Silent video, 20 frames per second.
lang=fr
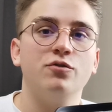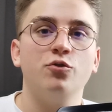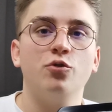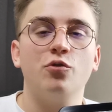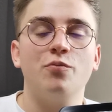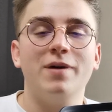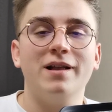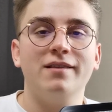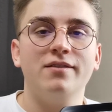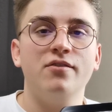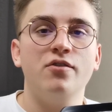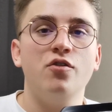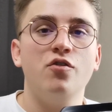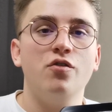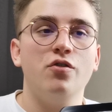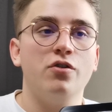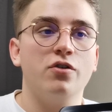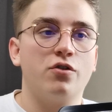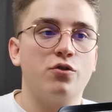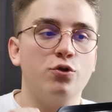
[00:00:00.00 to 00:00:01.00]
donc
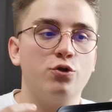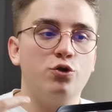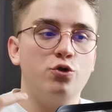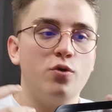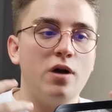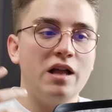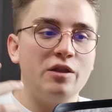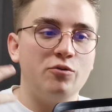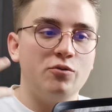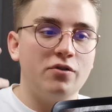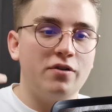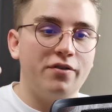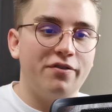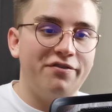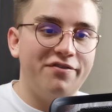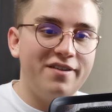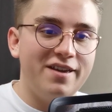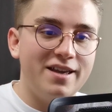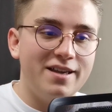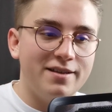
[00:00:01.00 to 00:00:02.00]
maintenant euh, que tu as donc
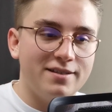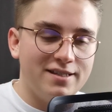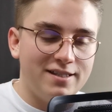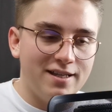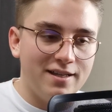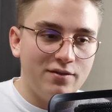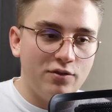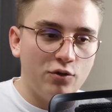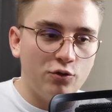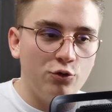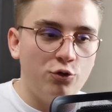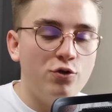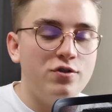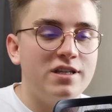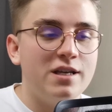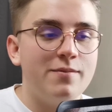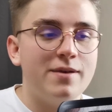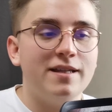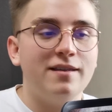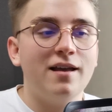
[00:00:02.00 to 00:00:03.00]
fait cette
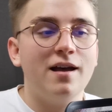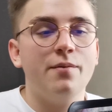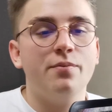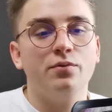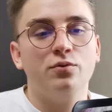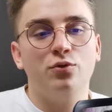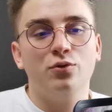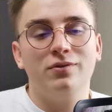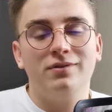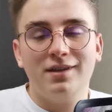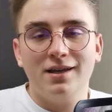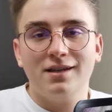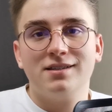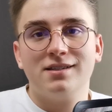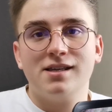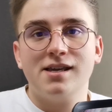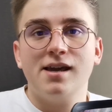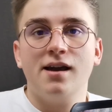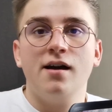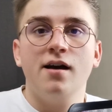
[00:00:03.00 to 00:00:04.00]
deuxième étape de
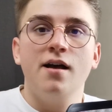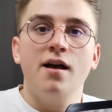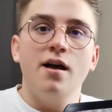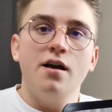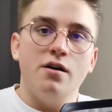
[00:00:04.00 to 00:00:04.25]
t'inscrire